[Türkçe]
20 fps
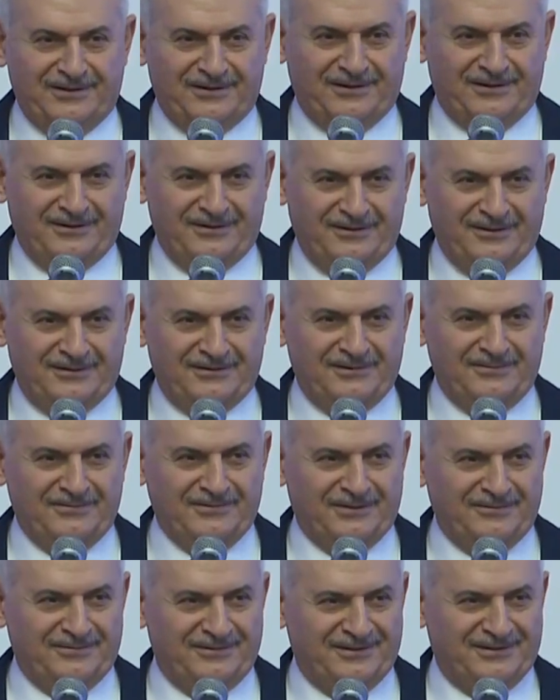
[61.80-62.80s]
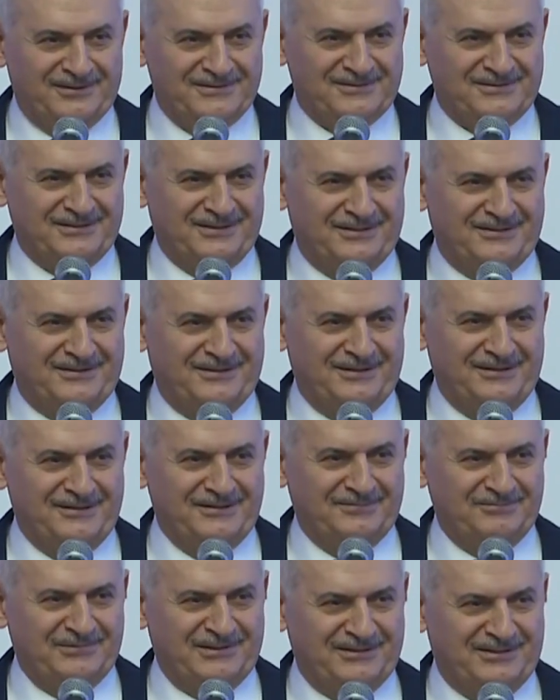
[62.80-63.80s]
var anlatayım da biraz
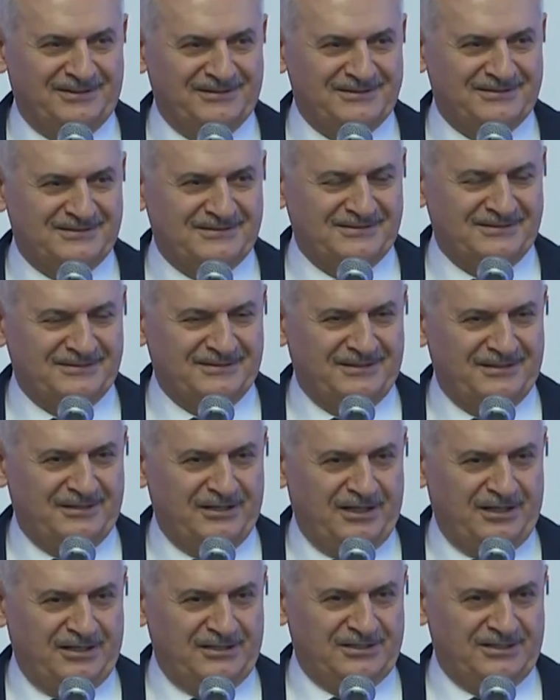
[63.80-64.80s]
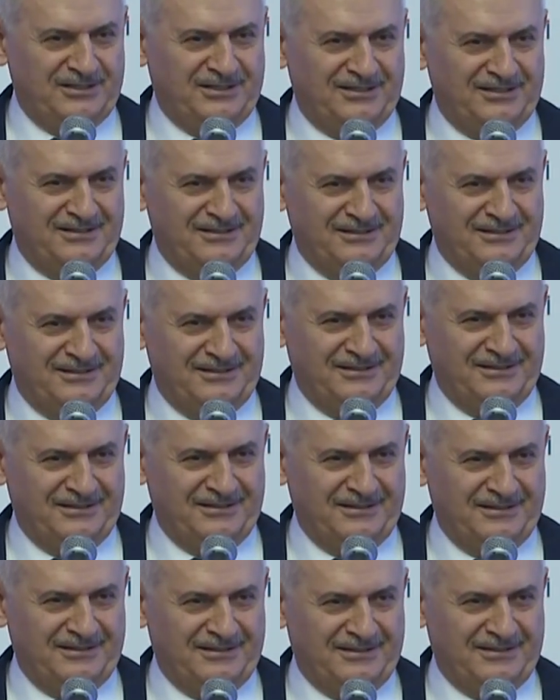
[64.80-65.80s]
rahatlayın. Biraz değişik
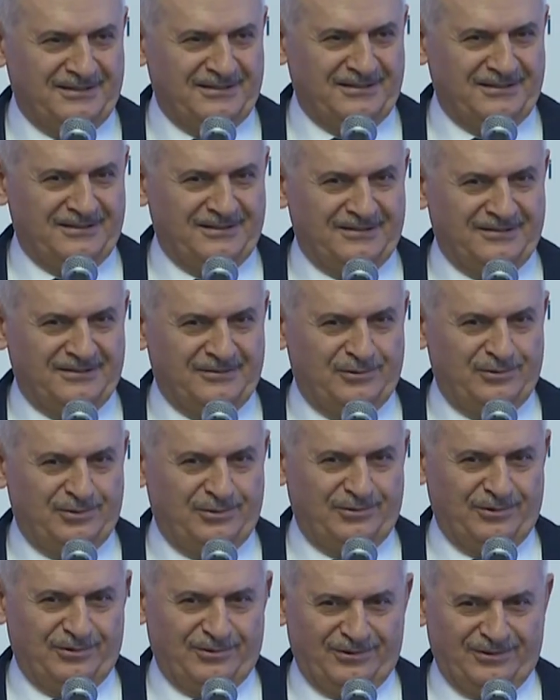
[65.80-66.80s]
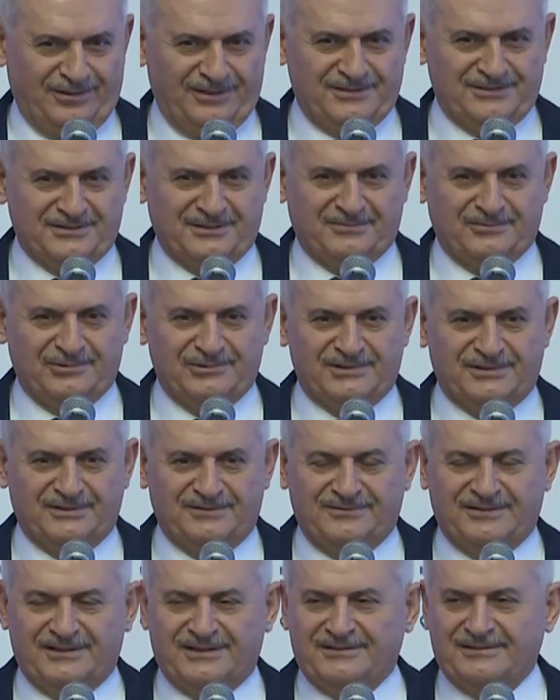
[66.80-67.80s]
türü olacak bu
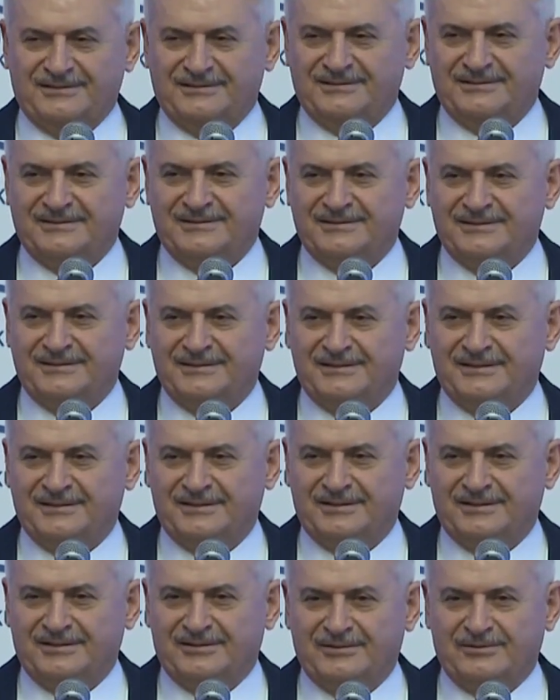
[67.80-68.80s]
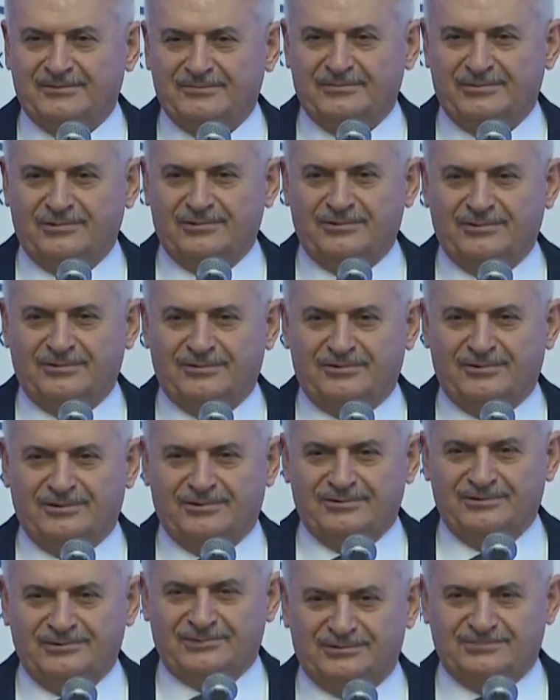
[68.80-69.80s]
sefer. Bu
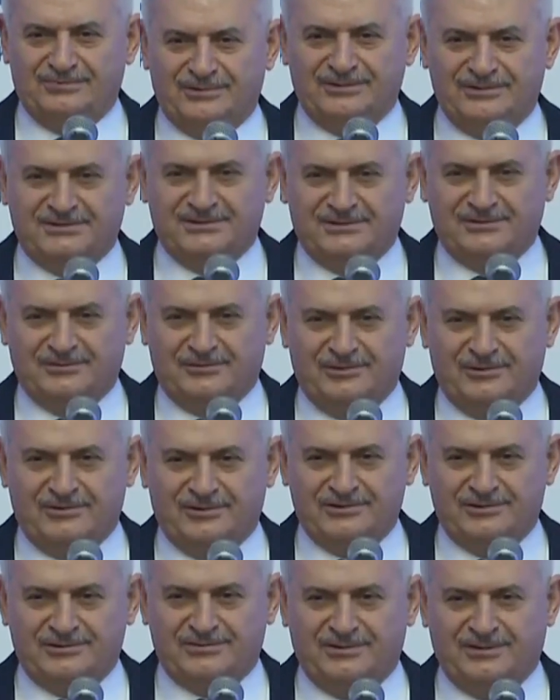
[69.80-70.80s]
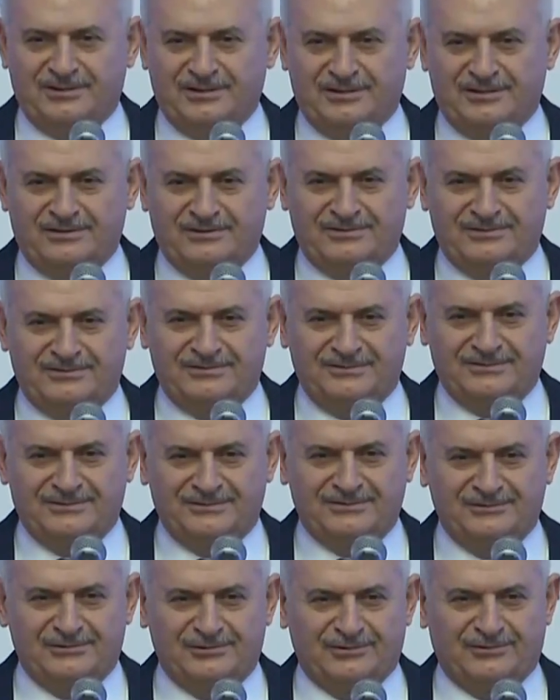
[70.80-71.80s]
konuşma konuşmalar
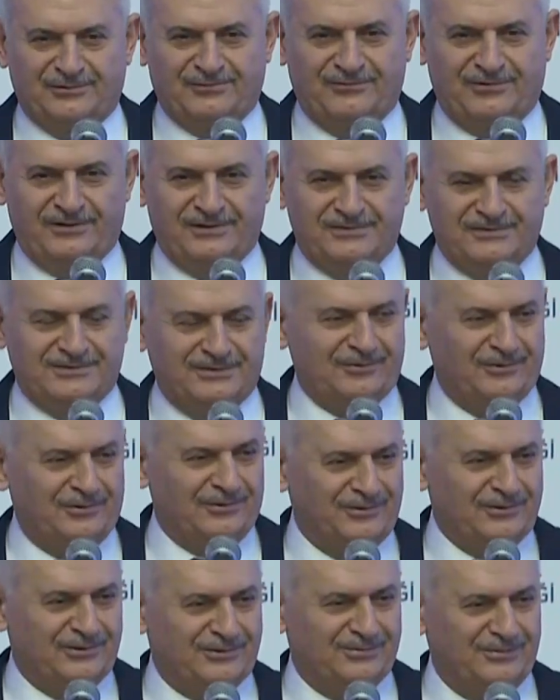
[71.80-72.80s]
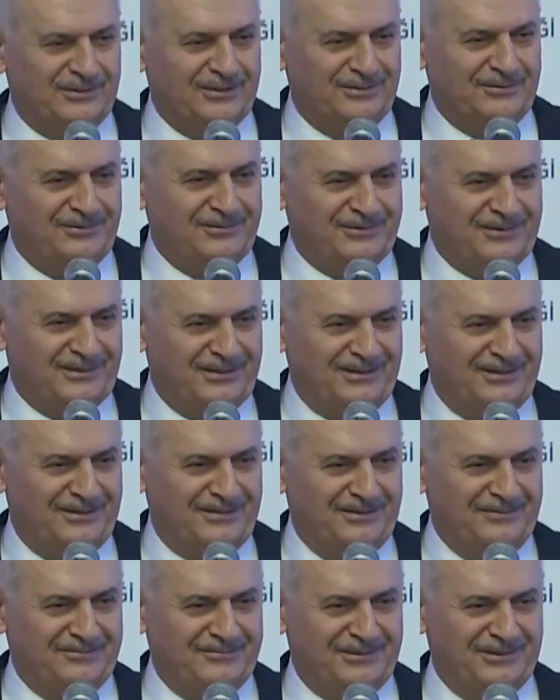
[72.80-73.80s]
çok fazla konuşma
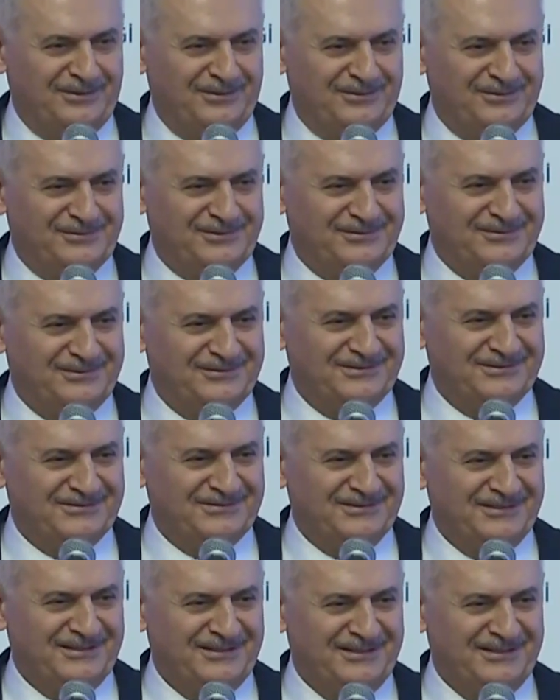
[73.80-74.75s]
üzerine biliyorsunuz.